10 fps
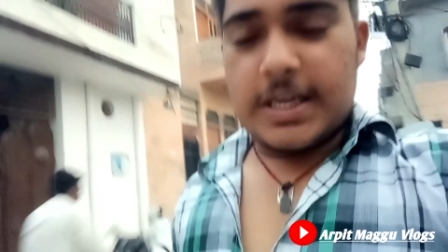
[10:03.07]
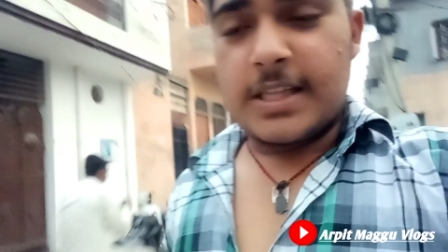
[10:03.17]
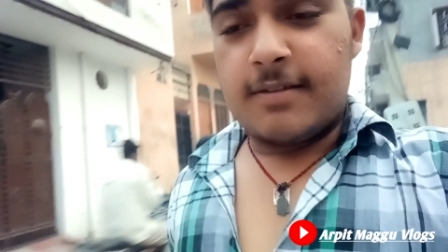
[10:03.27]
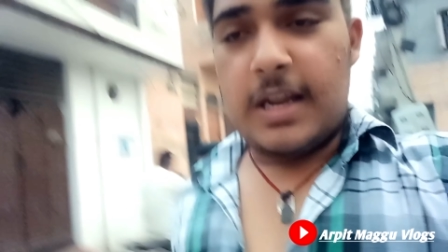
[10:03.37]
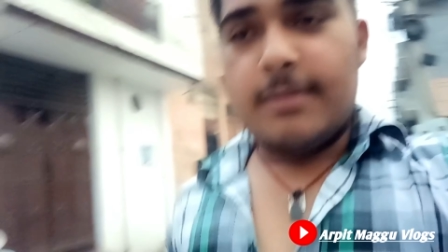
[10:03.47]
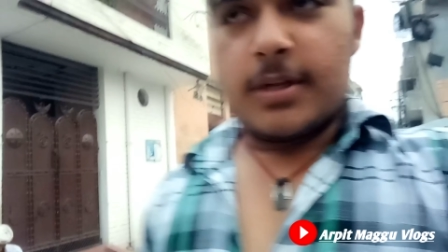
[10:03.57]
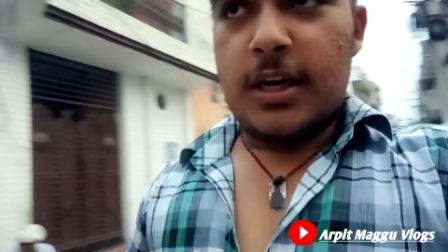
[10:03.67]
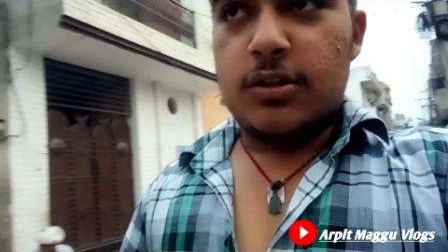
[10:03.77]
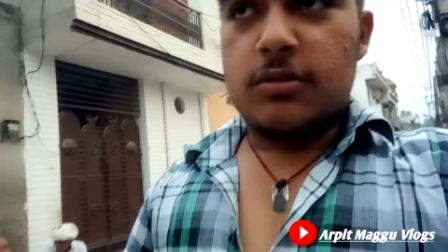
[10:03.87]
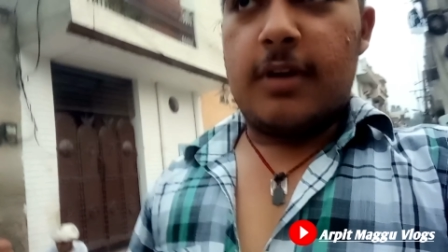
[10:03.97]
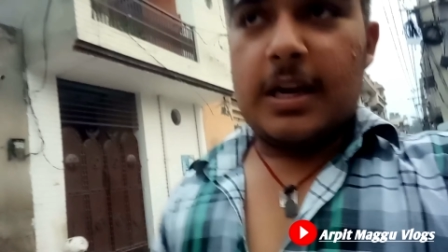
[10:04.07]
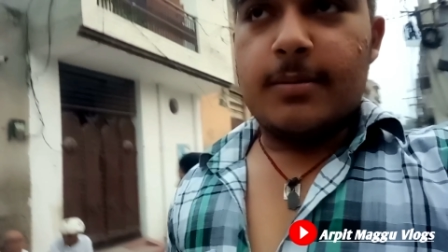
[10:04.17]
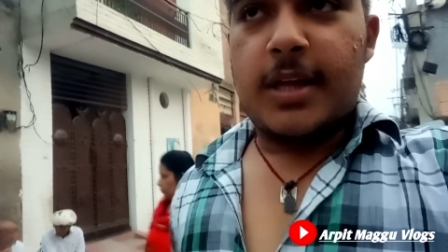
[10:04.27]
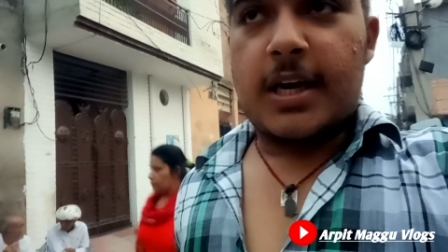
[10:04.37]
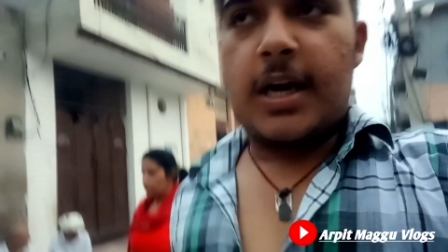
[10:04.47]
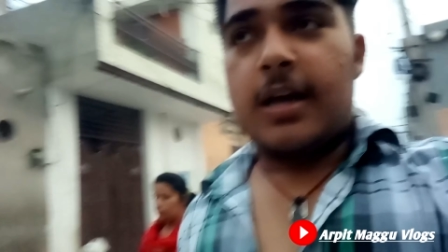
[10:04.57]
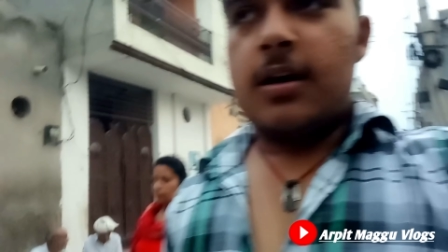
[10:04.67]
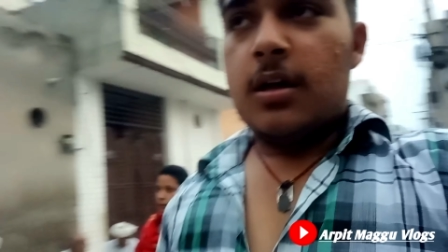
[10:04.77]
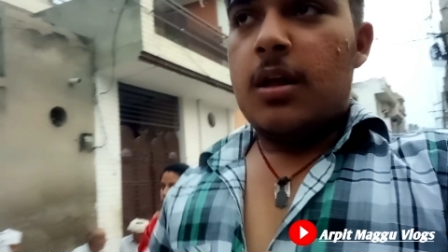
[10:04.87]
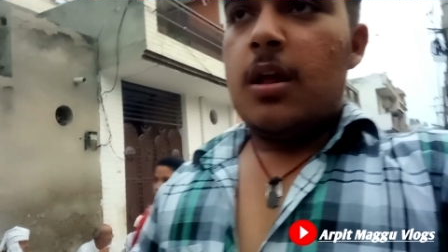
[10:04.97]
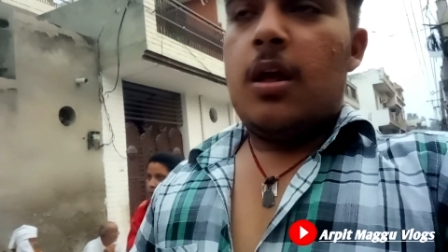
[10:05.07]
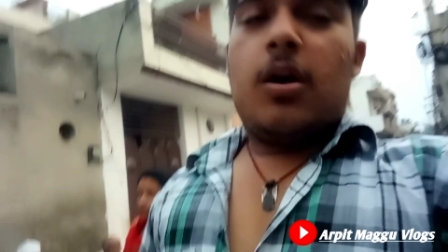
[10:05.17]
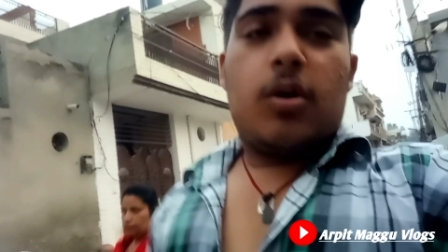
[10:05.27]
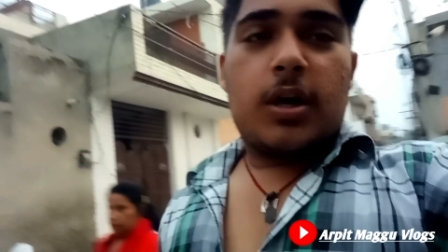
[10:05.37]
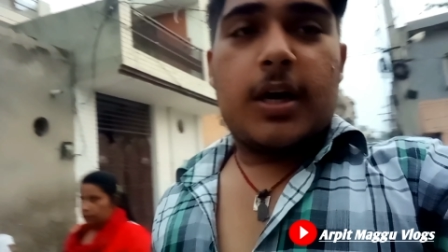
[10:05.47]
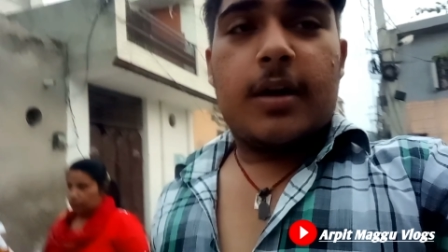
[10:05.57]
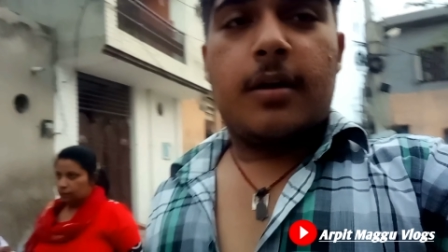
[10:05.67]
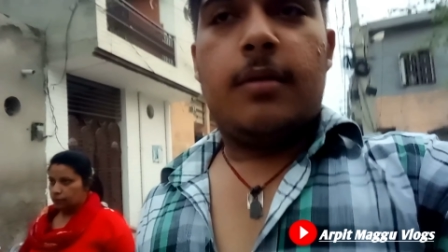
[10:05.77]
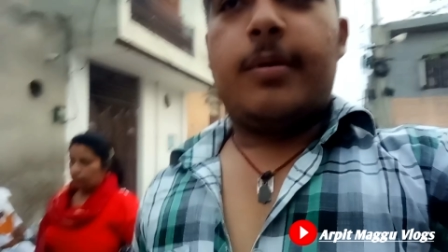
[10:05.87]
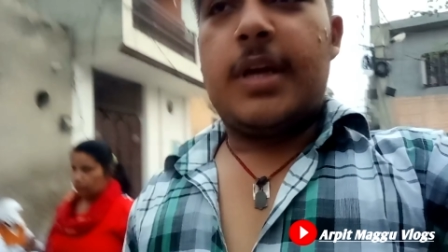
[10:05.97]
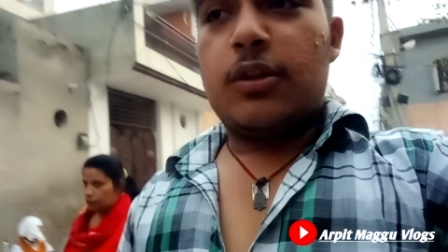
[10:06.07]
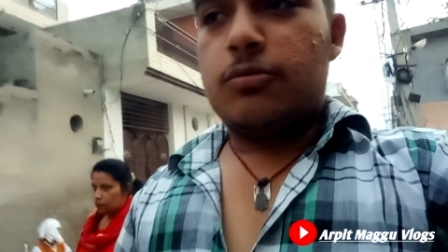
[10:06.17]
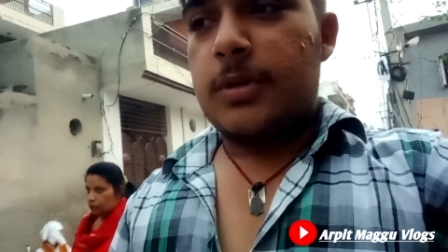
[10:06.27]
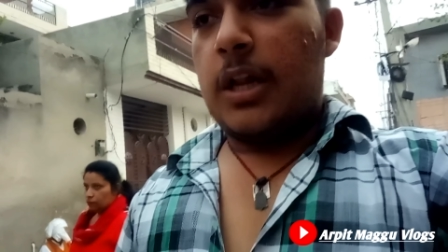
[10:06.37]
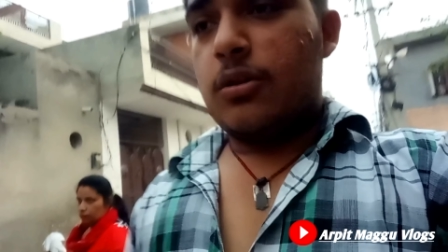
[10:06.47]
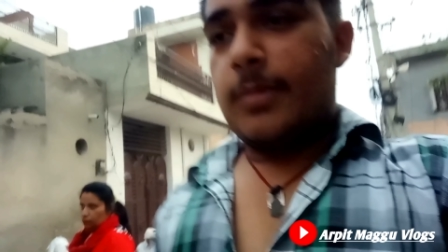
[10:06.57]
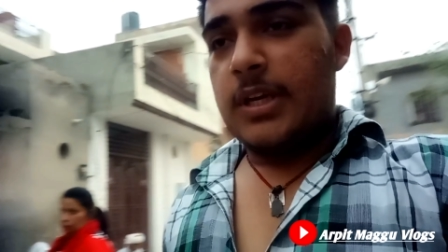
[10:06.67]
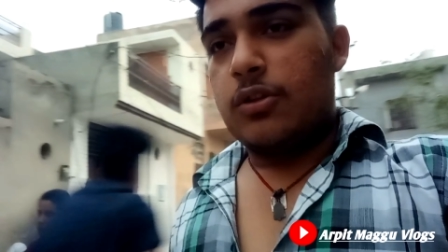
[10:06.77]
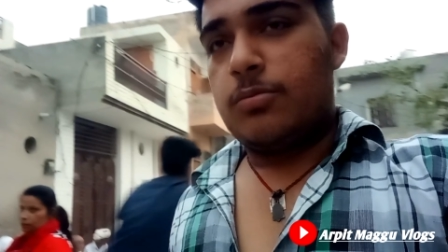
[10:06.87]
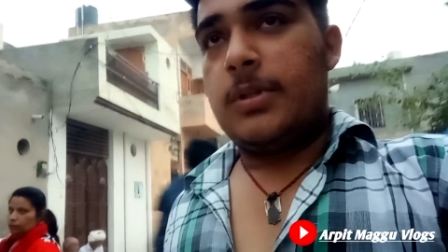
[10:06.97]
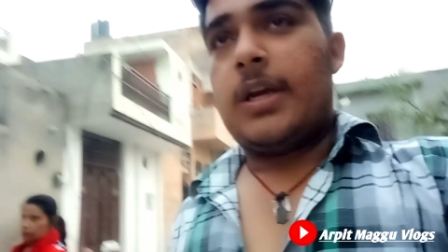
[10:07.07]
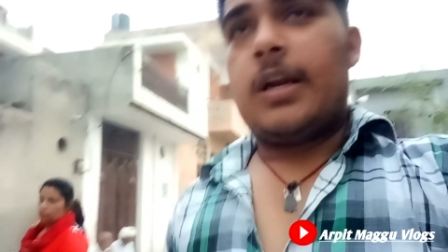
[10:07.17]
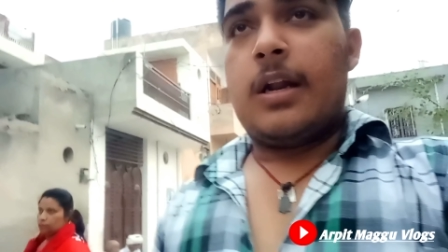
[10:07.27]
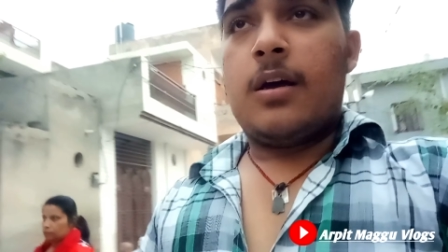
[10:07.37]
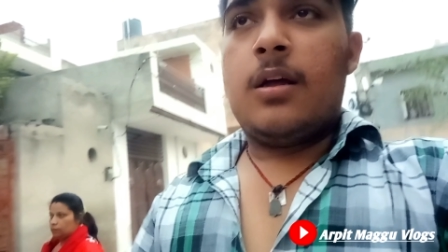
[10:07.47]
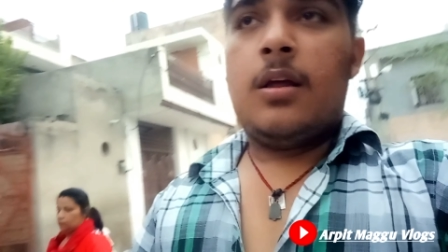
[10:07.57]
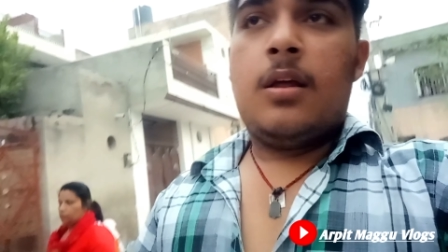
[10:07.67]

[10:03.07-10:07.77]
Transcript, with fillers: चाहे दिवाली पर डालू तो दिवाली भी देख लेना और अगर भैया दूज पर डाल तो भैया दूज पर देख लेना